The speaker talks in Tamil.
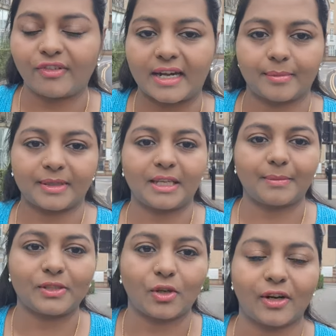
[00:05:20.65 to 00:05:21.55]
ஃப்ளாட்டை பற்றி
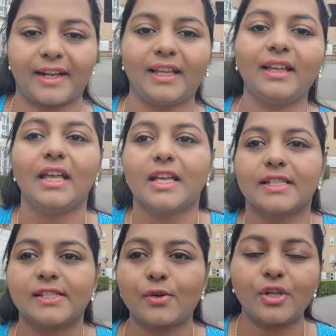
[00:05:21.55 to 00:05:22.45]
இப்போ சொல்கிறேன்
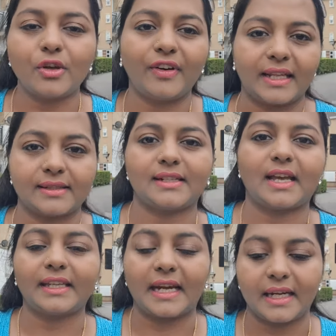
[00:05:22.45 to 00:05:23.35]
ஸ்டூடியோ
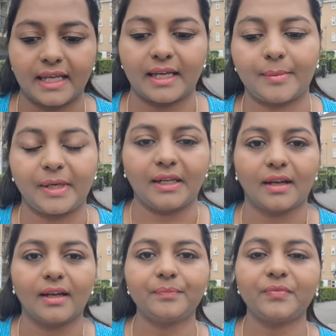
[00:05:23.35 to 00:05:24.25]
ஃப்ளாட்ஸ்னால் என்ன
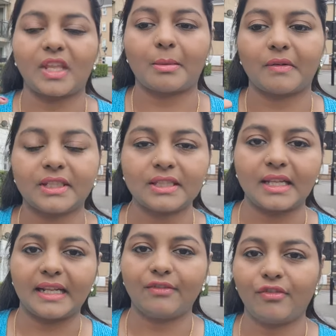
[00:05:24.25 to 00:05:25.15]
அப்படின்னா நமக்கு வந்து
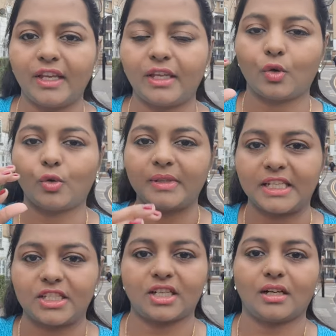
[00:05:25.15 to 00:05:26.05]
அந்த லிவிங் ரூம்
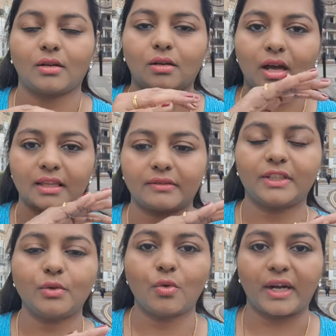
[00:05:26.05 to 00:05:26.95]
கிச்சன் அது
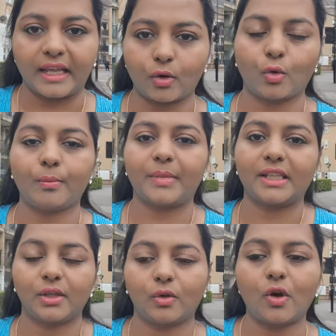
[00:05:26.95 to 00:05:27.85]
வந்து ஒரே ரூம்
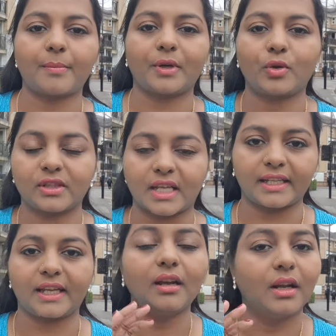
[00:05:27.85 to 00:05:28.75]
மாதிரி இருக்கும் அப்புறம் ஒரு
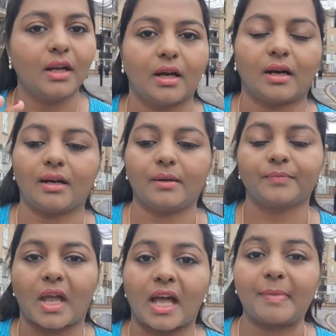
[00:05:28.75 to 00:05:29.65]
தனியாக
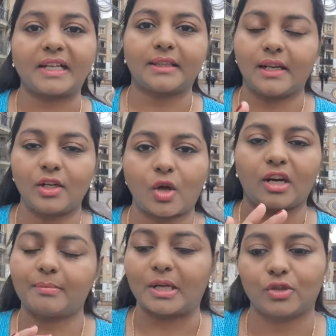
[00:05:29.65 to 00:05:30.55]
அது பக்கத்துலேயே
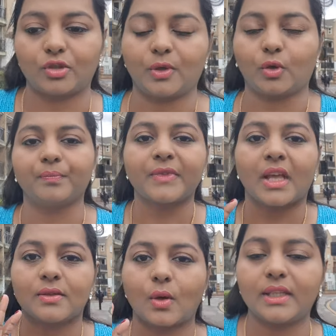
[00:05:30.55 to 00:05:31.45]
டாய்லெட் பாத்ரூம் இருக்கும்
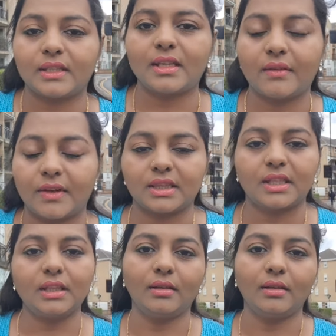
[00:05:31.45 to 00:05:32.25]
ஸோ இதுதான் வந்து